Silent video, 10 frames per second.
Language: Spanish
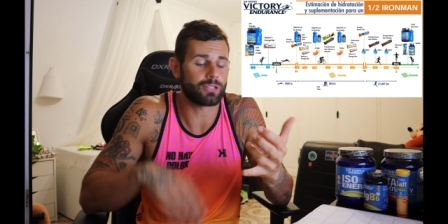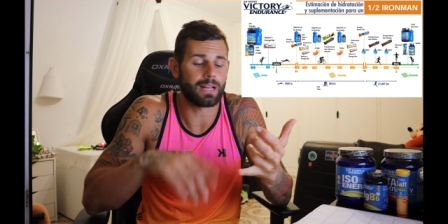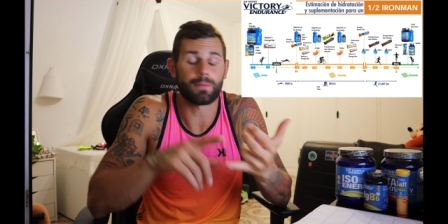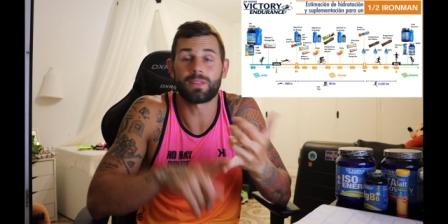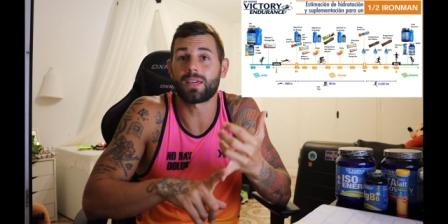O sea,
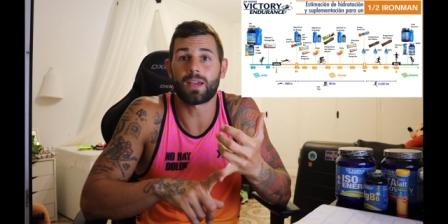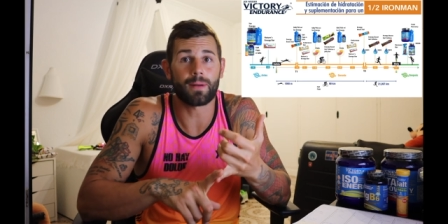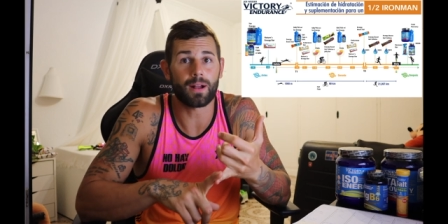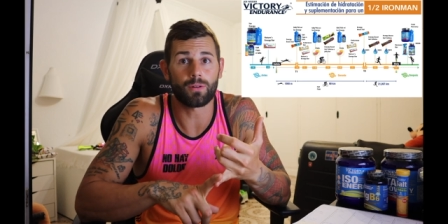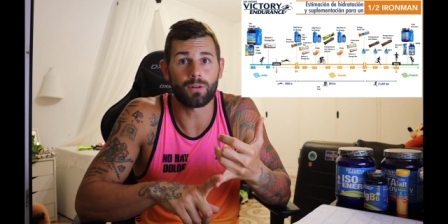la bici que
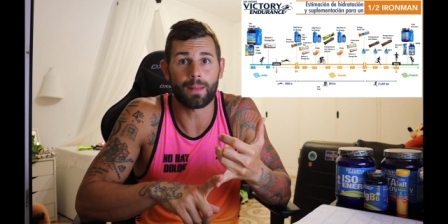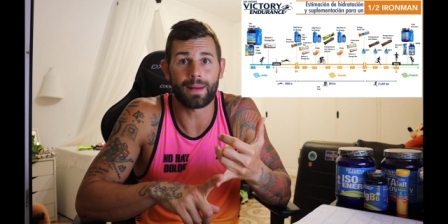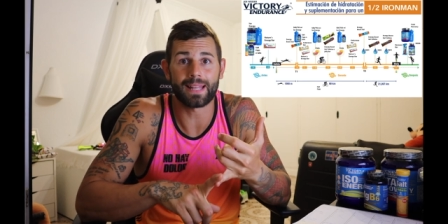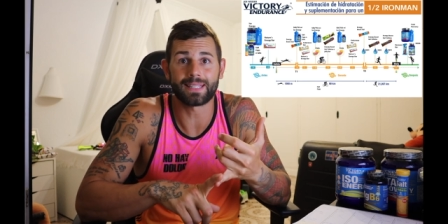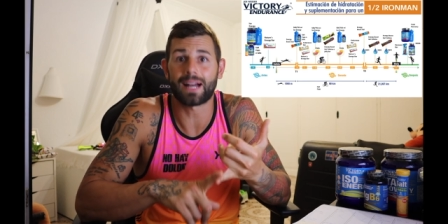va con la
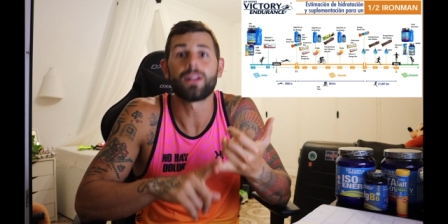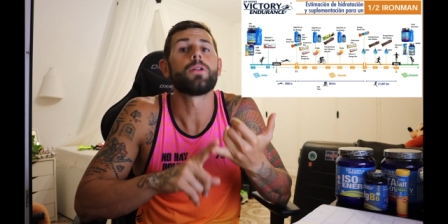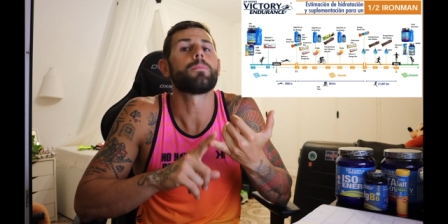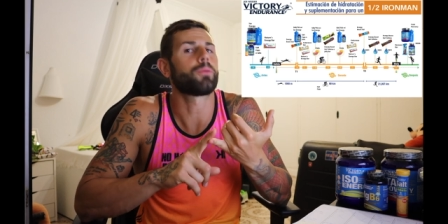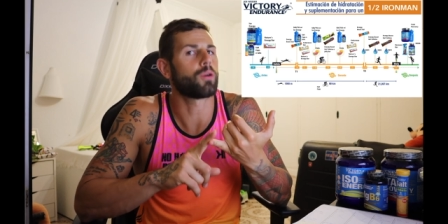
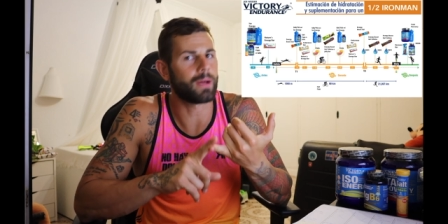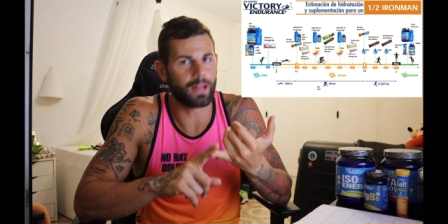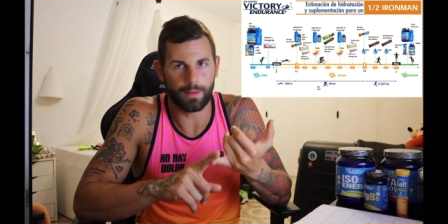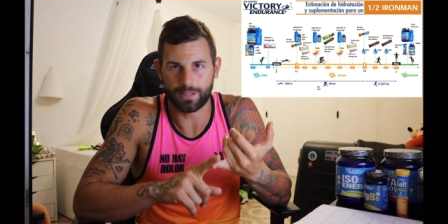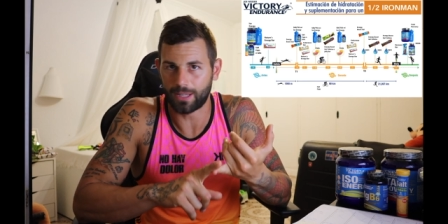maleta, probar
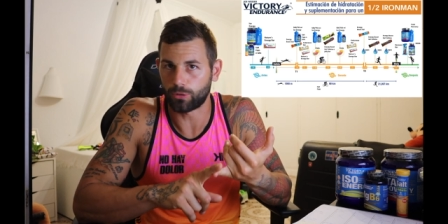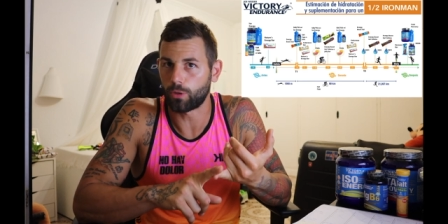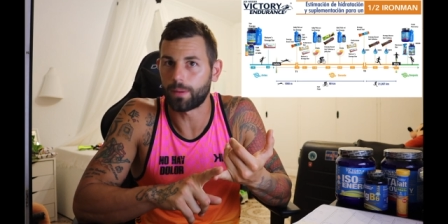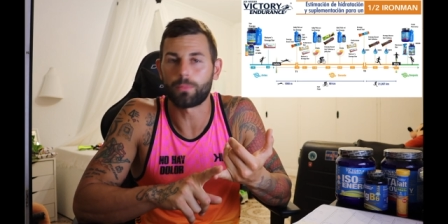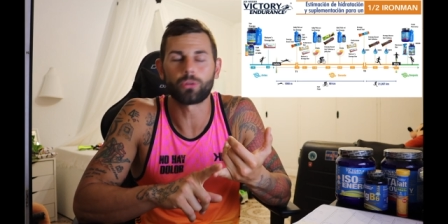que va, esté
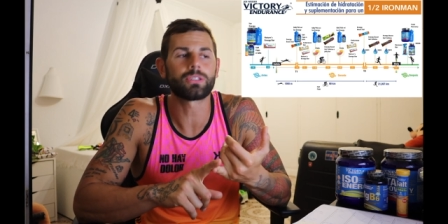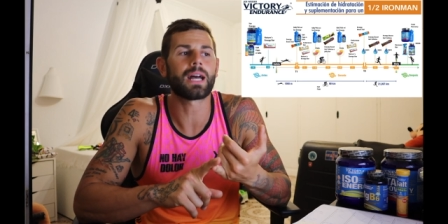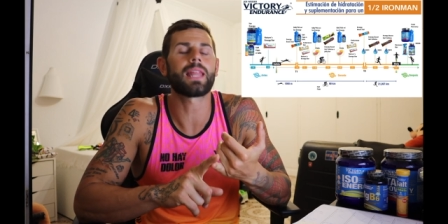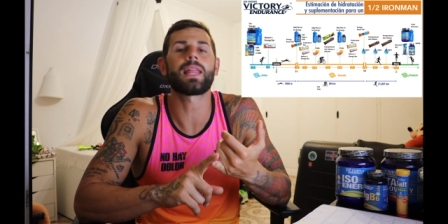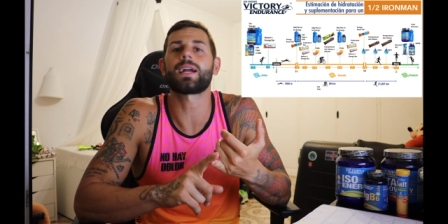todo bien
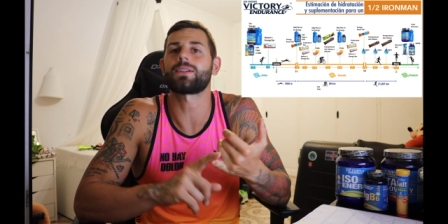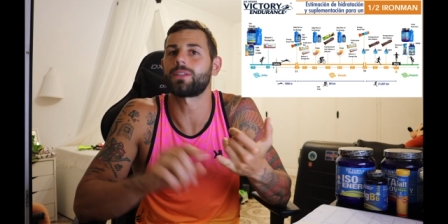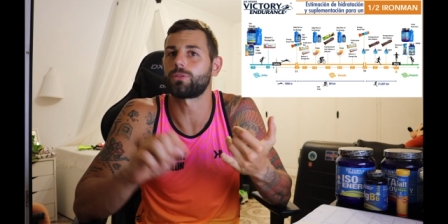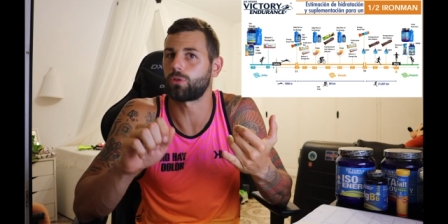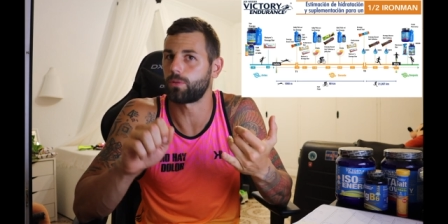montada, que
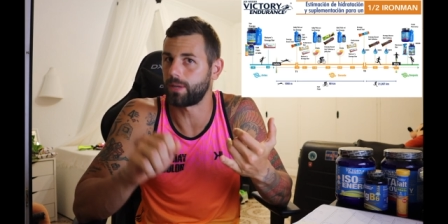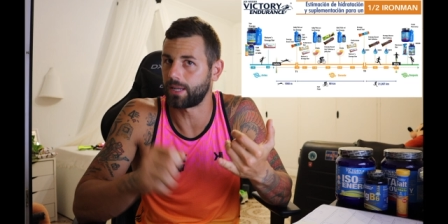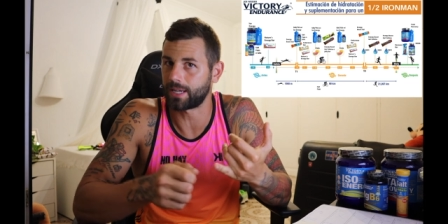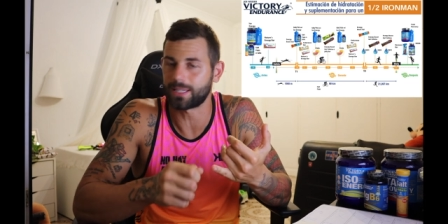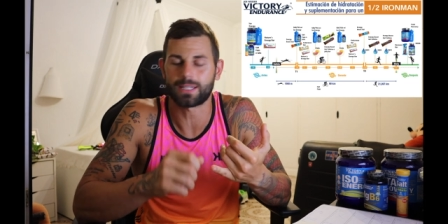esté todo
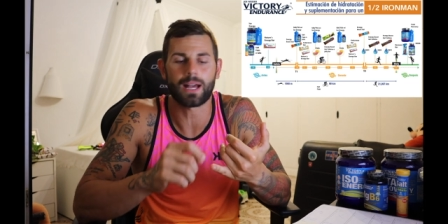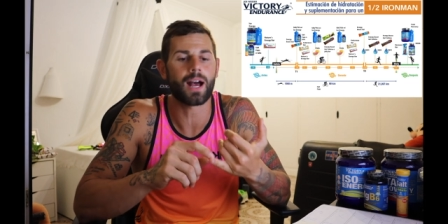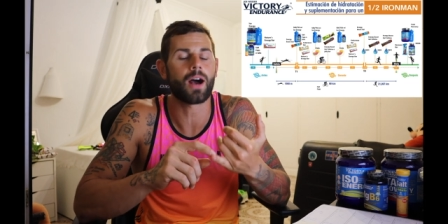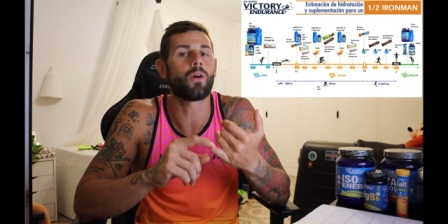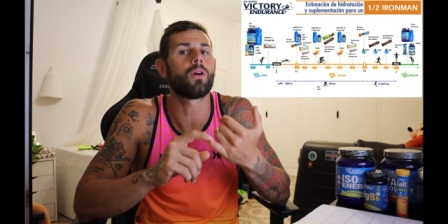bien
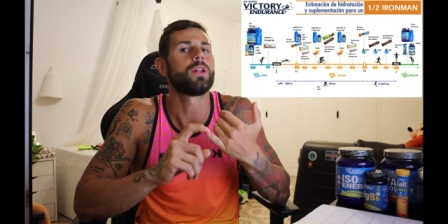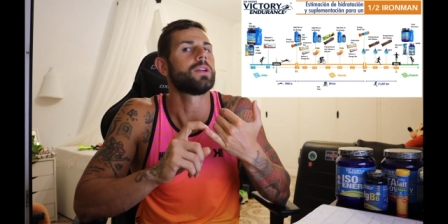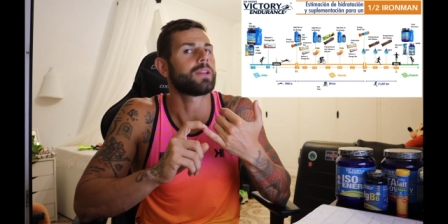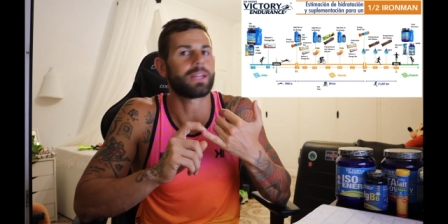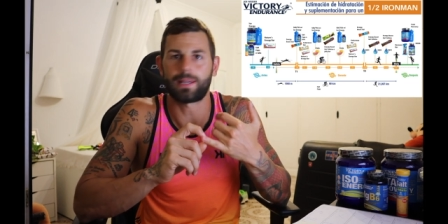enganchado,
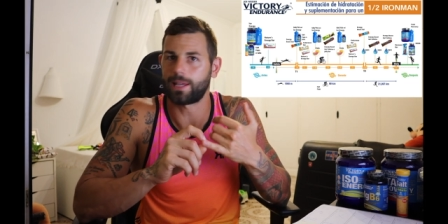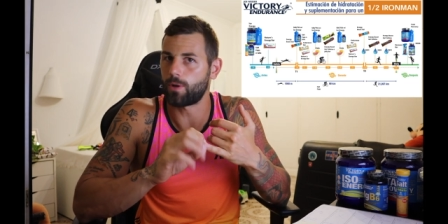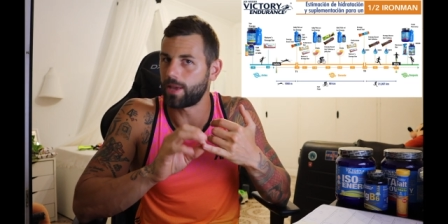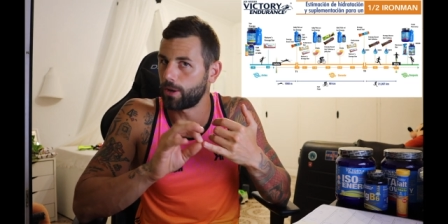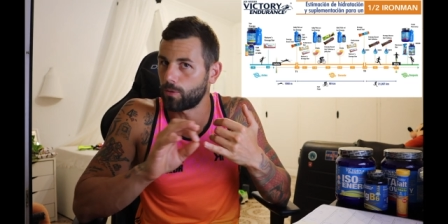que, que
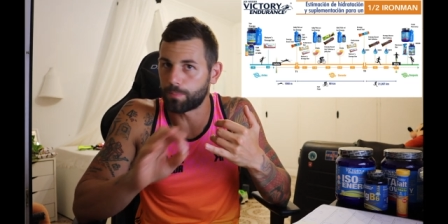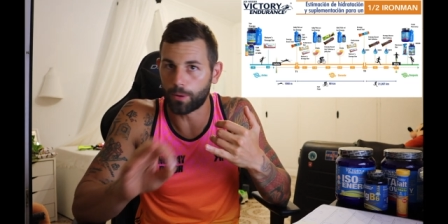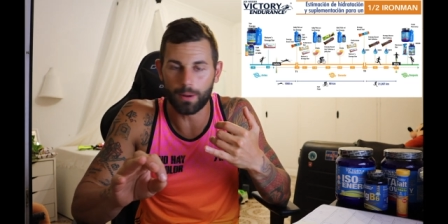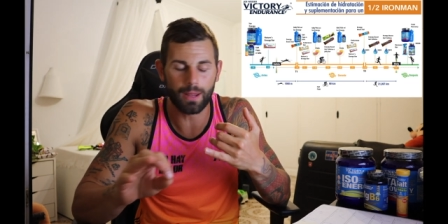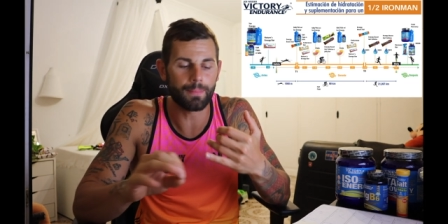no haya ningún
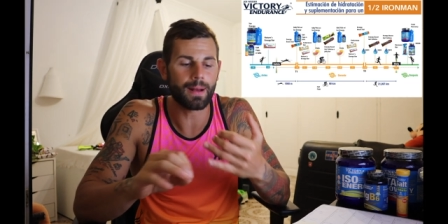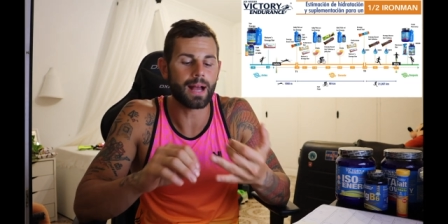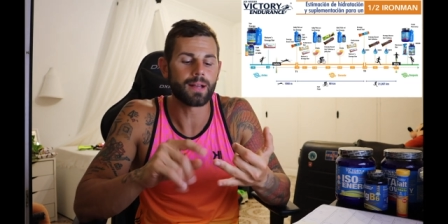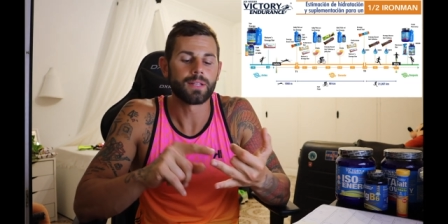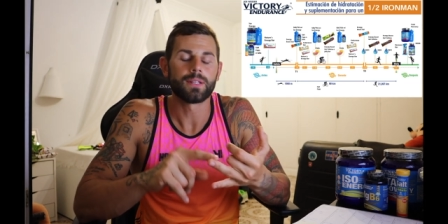
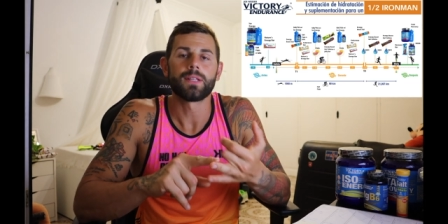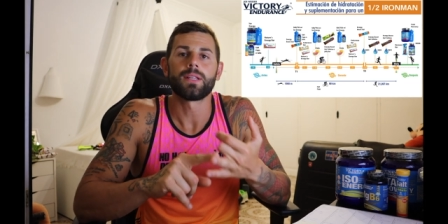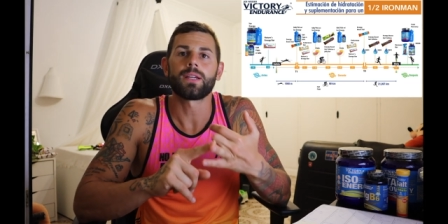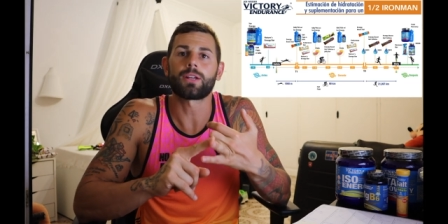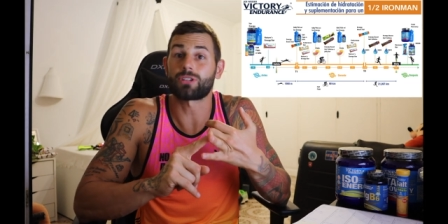problema,
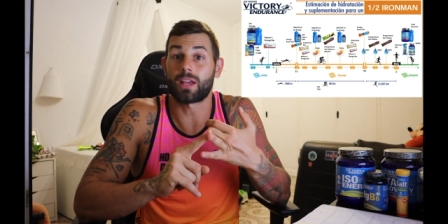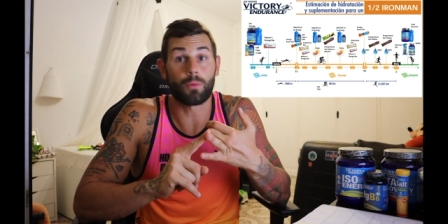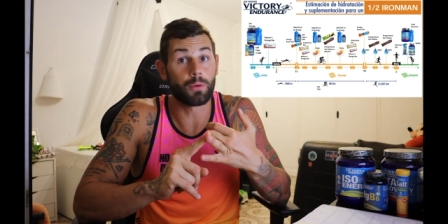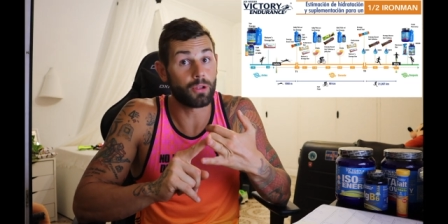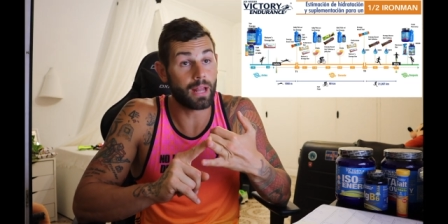que no se haya
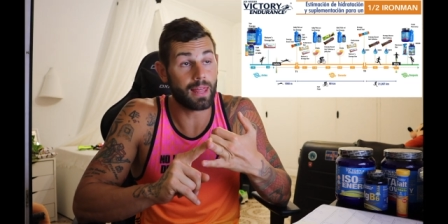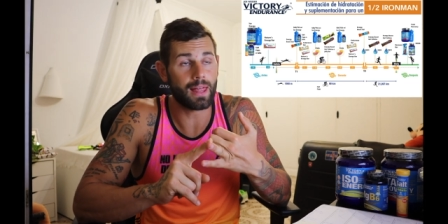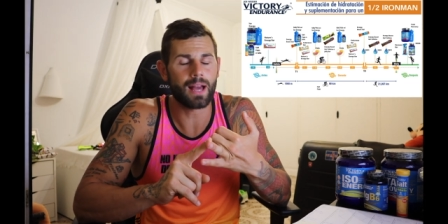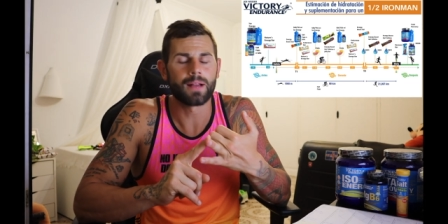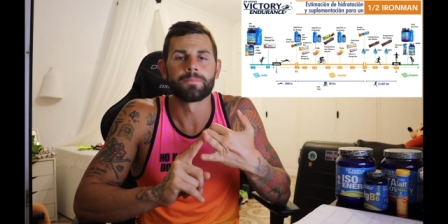movido
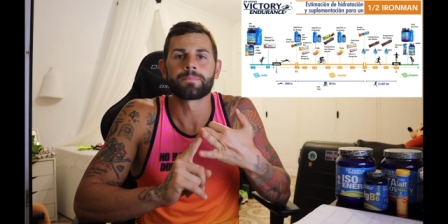nada.